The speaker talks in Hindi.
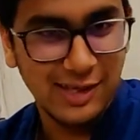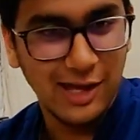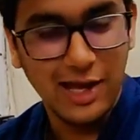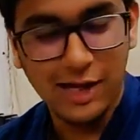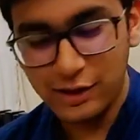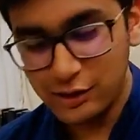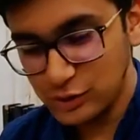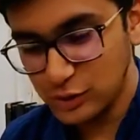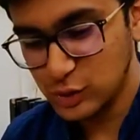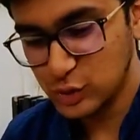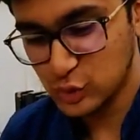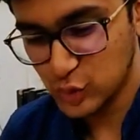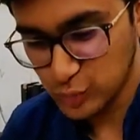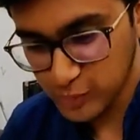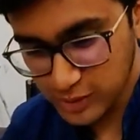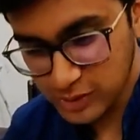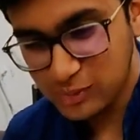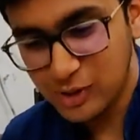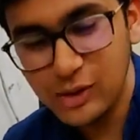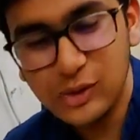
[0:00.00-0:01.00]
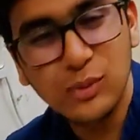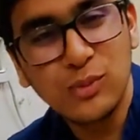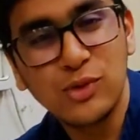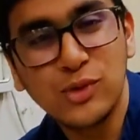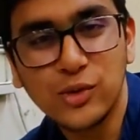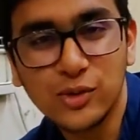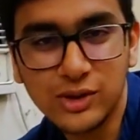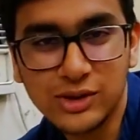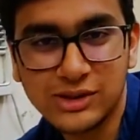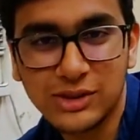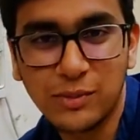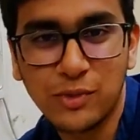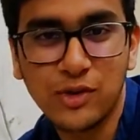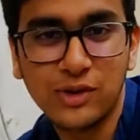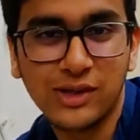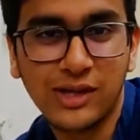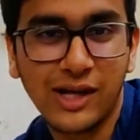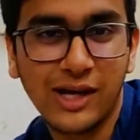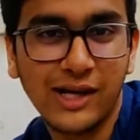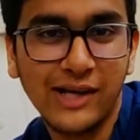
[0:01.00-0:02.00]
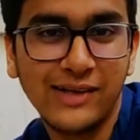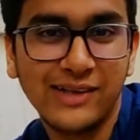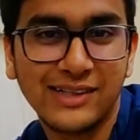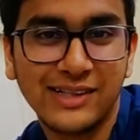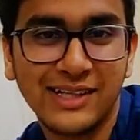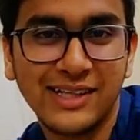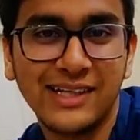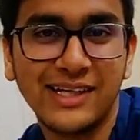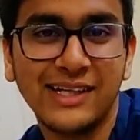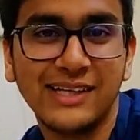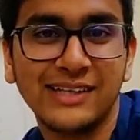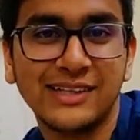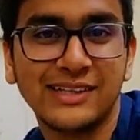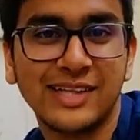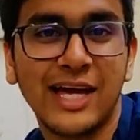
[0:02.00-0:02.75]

थैंक यू सो मच भाई तुम लोगों के सपोर्ट के लिए ठीक है